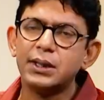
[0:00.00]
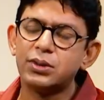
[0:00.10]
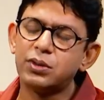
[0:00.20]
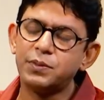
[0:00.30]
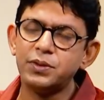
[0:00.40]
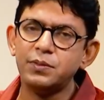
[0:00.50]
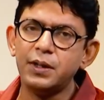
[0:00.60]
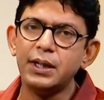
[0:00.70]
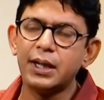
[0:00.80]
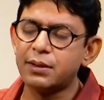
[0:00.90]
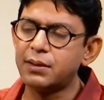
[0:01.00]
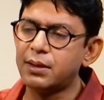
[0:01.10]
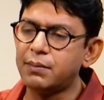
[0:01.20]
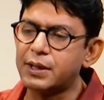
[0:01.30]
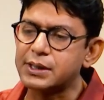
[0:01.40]
তো সব কিছু মিলেই আর
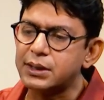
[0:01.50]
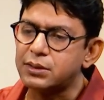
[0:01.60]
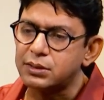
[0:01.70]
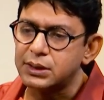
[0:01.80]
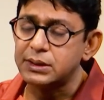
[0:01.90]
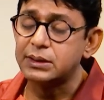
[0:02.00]
বাসার জর্জিস